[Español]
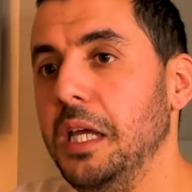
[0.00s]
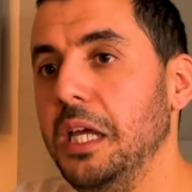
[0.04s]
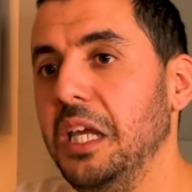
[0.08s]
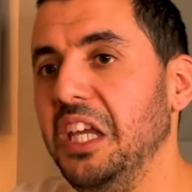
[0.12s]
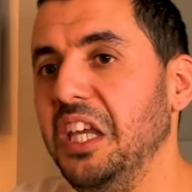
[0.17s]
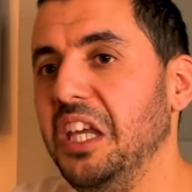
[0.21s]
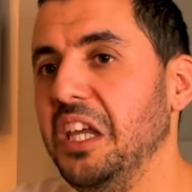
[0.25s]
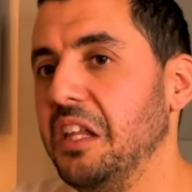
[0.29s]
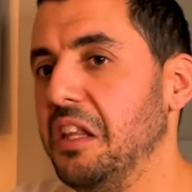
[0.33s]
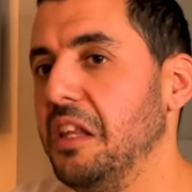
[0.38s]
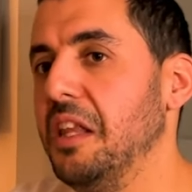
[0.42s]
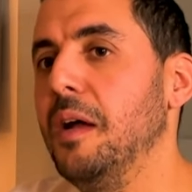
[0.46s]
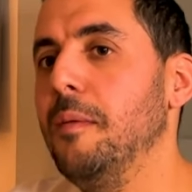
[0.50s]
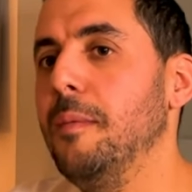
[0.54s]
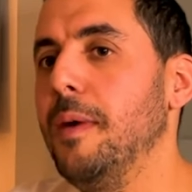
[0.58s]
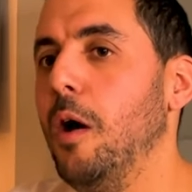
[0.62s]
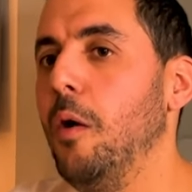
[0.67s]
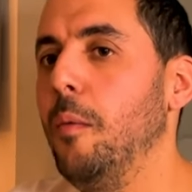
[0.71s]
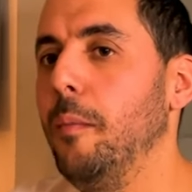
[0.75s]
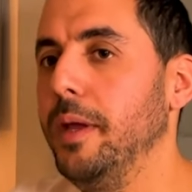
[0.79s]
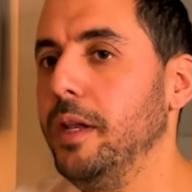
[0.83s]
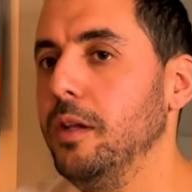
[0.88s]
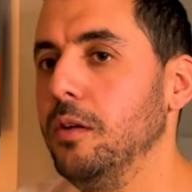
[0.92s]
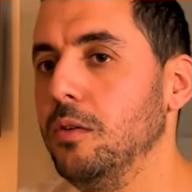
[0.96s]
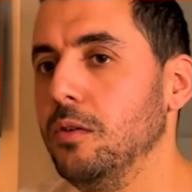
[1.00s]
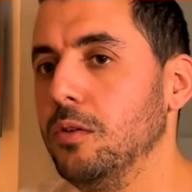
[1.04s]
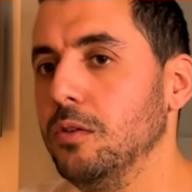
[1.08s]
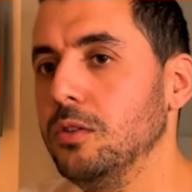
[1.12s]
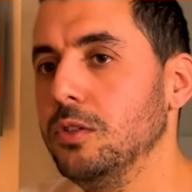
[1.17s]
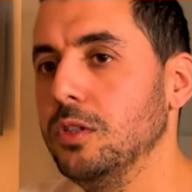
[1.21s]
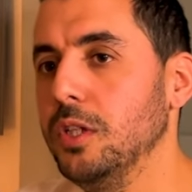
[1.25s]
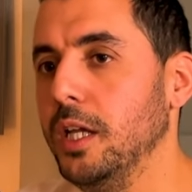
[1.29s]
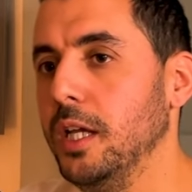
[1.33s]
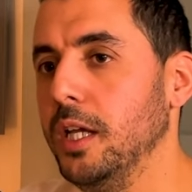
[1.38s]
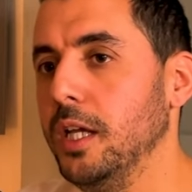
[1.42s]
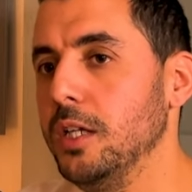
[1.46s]
y está más o
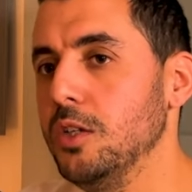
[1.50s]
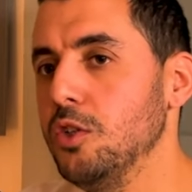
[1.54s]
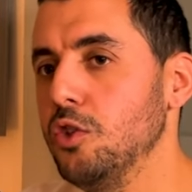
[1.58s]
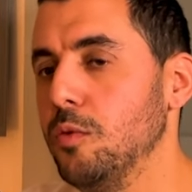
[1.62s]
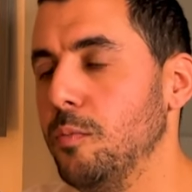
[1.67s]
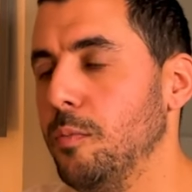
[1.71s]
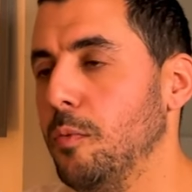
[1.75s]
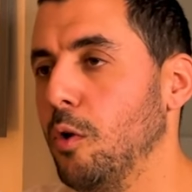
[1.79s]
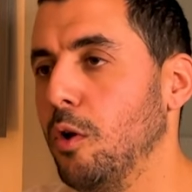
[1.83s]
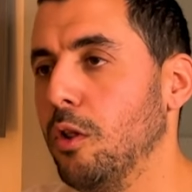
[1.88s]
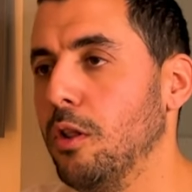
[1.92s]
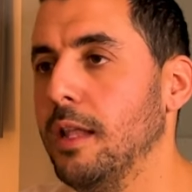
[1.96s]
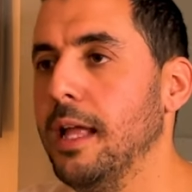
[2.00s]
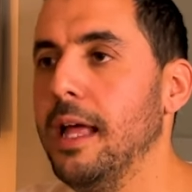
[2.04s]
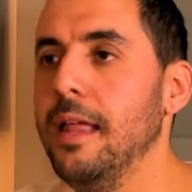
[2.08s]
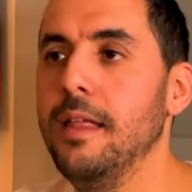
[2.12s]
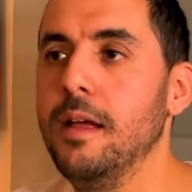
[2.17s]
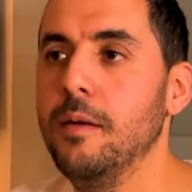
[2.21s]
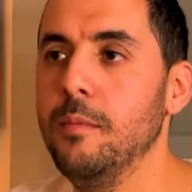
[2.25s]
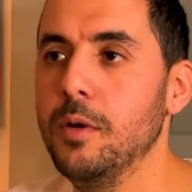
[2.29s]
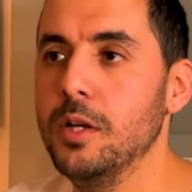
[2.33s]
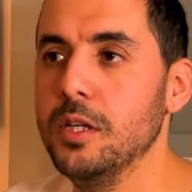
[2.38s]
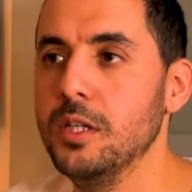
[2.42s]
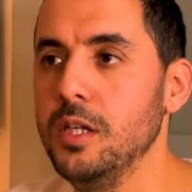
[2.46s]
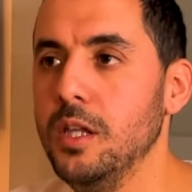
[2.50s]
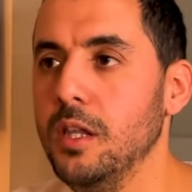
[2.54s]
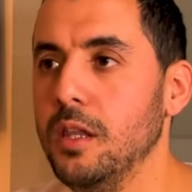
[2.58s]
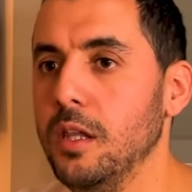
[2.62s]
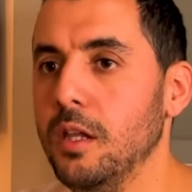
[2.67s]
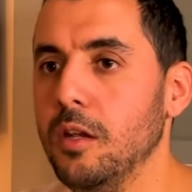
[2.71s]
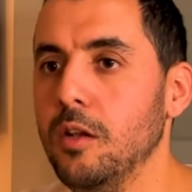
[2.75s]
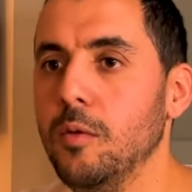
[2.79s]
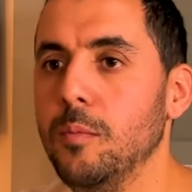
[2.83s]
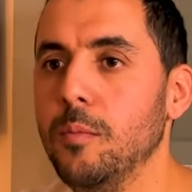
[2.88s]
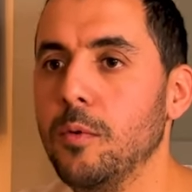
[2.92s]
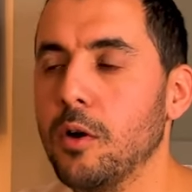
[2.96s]
menos eh, soportada, por así
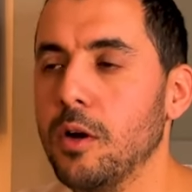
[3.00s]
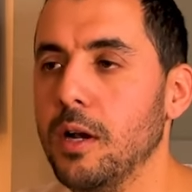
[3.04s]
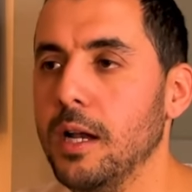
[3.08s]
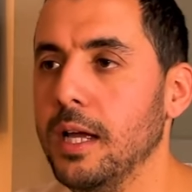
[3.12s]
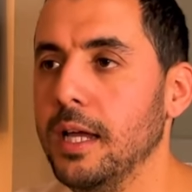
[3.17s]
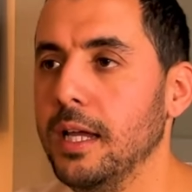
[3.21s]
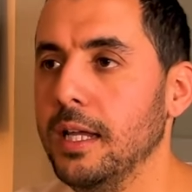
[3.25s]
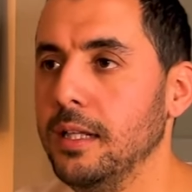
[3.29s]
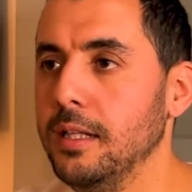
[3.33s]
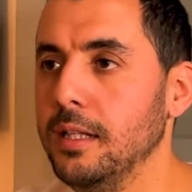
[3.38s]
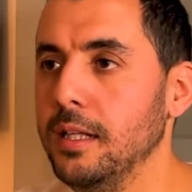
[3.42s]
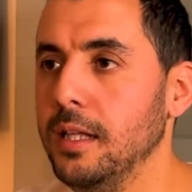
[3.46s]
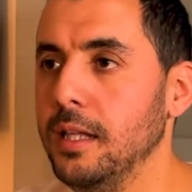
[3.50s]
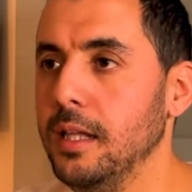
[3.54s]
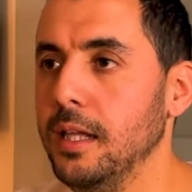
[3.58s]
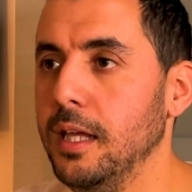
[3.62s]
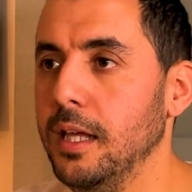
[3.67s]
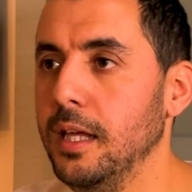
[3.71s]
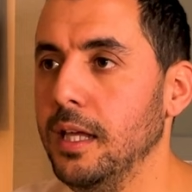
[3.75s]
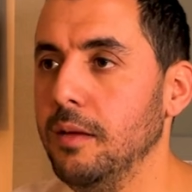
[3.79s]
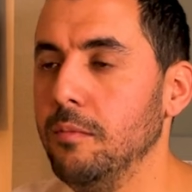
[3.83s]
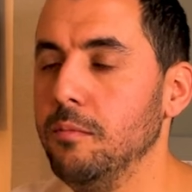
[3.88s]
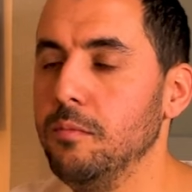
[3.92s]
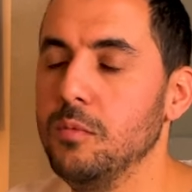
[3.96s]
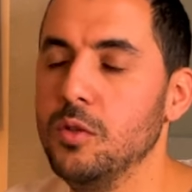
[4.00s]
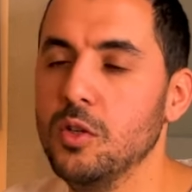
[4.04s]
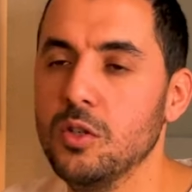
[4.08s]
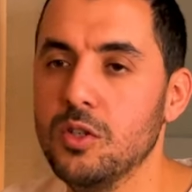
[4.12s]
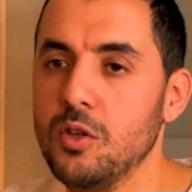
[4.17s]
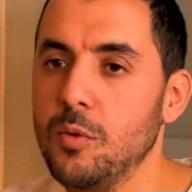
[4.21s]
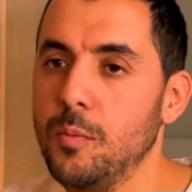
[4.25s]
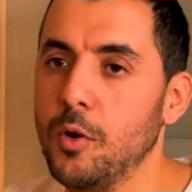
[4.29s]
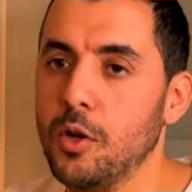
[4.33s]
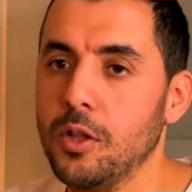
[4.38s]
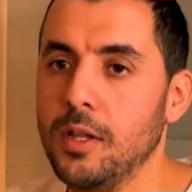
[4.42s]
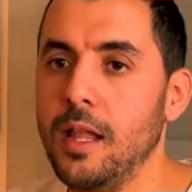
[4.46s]
decirlo, por la gente de... No
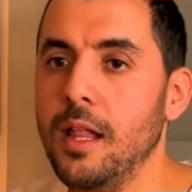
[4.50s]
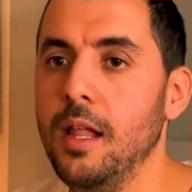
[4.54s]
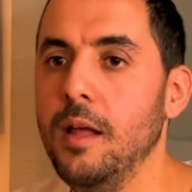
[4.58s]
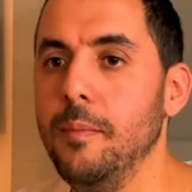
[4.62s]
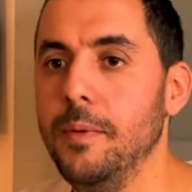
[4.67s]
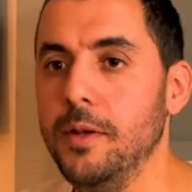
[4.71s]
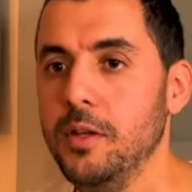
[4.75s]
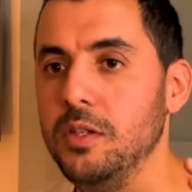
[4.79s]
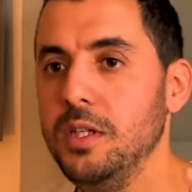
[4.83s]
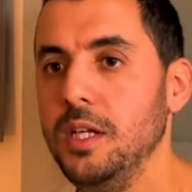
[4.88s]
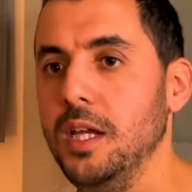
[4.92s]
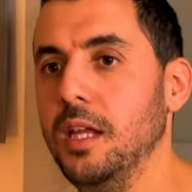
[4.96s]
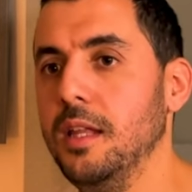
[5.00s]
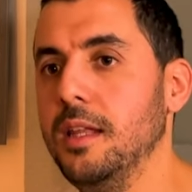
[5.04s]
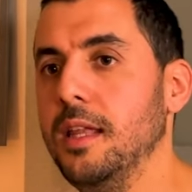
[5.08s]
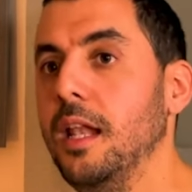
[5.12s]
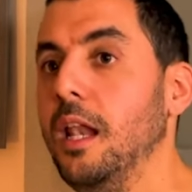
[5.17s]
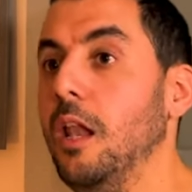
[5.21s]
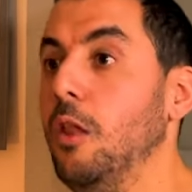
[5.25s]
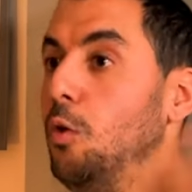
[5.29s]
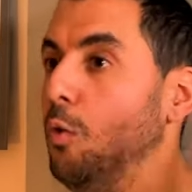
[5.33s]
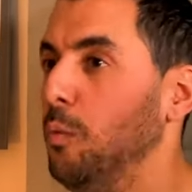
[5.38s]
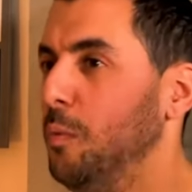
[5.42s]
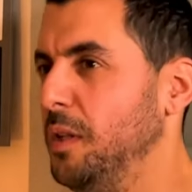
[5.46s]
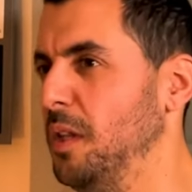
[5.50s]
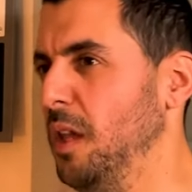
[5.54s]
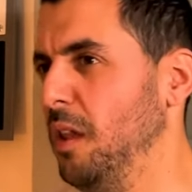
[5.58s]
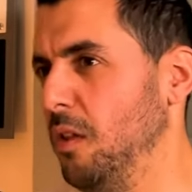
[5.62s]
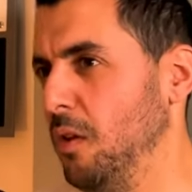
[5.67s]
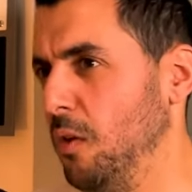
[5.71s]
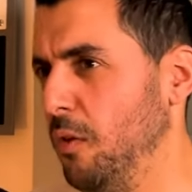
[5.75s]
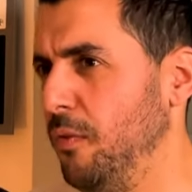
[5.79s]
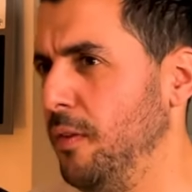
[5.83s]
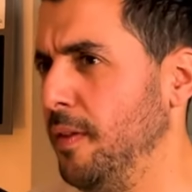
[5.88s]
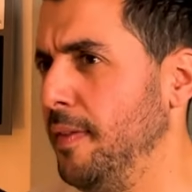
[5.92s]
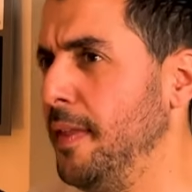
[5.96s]
soportada, pero sí que está en la
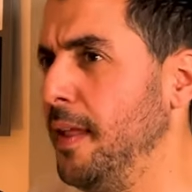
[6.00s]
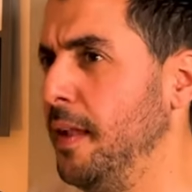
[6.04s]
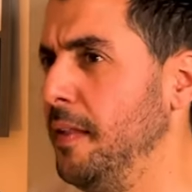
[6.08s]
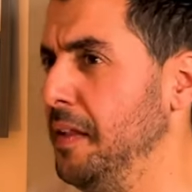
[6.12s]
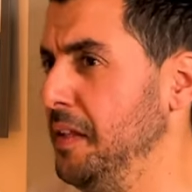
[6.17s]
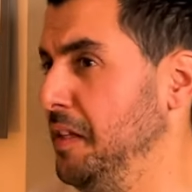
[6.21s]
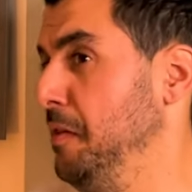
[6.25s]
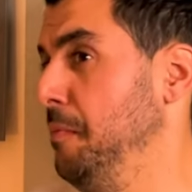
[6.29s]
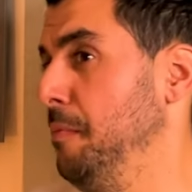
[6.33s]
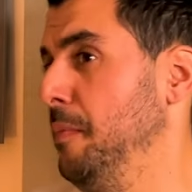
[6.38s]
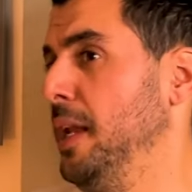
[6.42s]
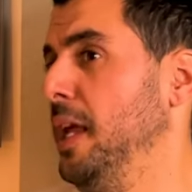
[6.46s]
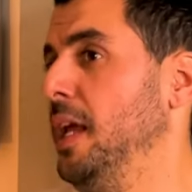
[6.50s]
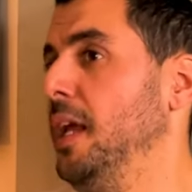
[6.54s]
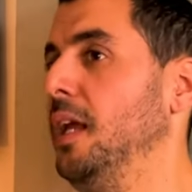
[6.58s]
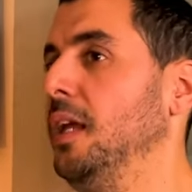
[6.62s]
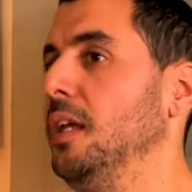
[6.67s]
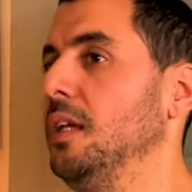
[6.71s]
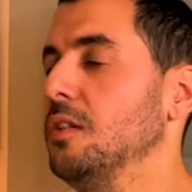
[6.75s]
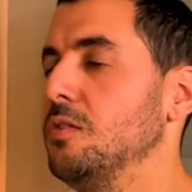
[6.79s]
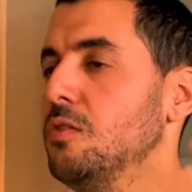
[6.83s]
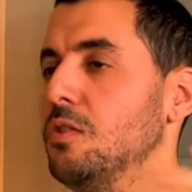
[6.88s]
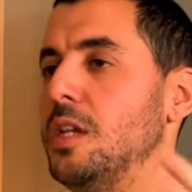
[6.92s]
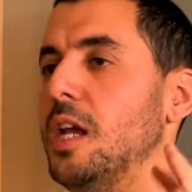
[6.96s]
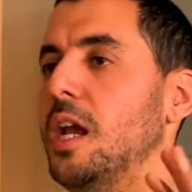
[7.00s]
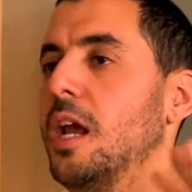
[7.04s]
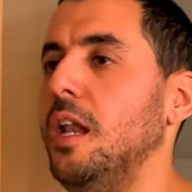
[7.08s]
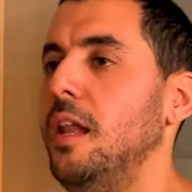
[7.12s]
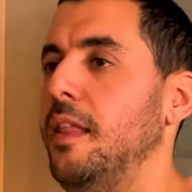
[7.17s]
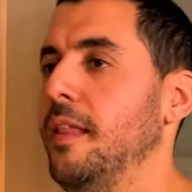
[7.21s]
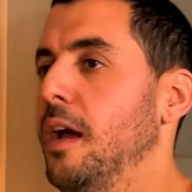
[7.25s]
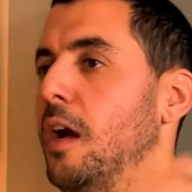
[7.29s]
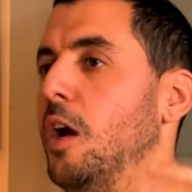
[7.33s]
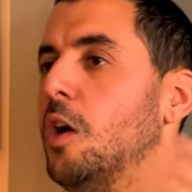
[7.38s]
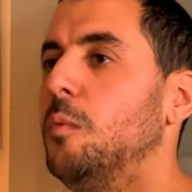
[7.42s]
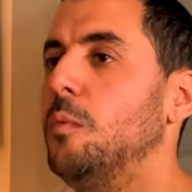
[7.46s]
documentación oficial de JetBrains, o sea que le
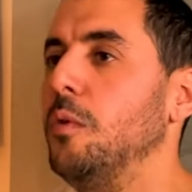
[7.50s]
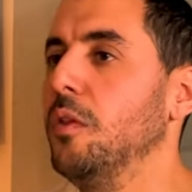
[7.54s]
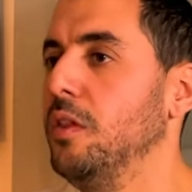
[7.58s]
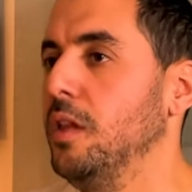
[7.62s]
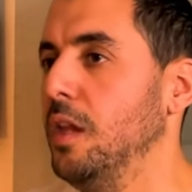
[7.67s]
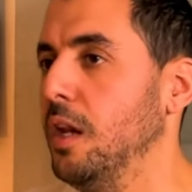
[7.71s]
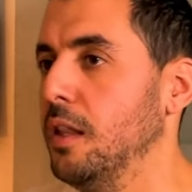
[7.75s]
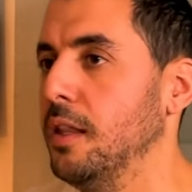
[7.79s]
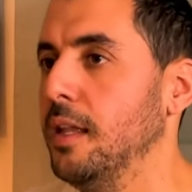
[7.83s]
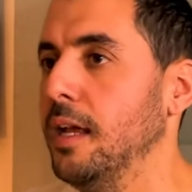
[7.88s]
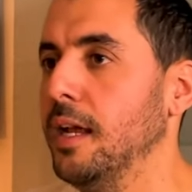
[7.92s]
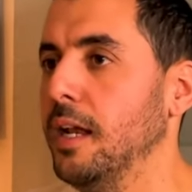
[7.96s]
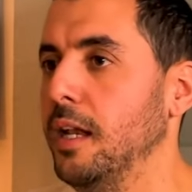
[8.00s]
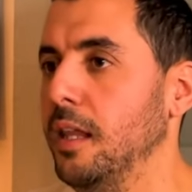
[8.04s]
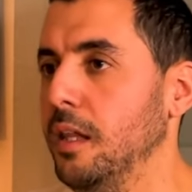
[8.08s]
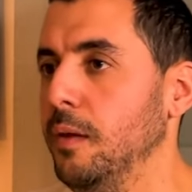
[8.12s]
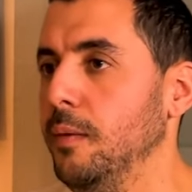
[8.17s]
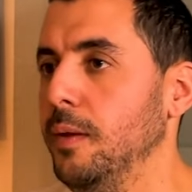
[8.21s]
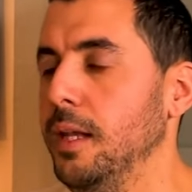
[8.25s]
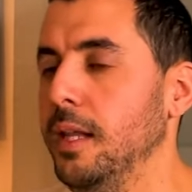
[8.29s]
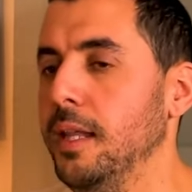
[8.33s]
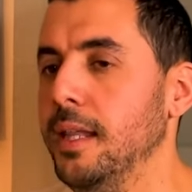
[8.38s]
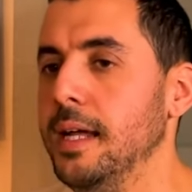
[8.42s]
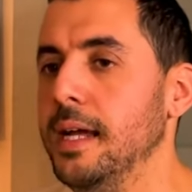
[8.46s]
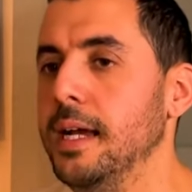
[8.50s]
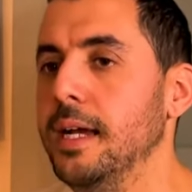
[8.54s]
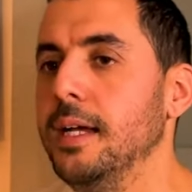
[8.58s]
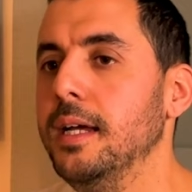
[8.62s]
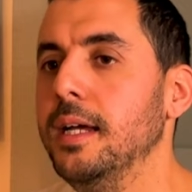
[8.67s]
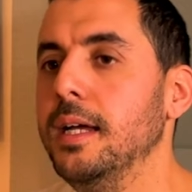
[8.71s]
dan como cierta credibilidad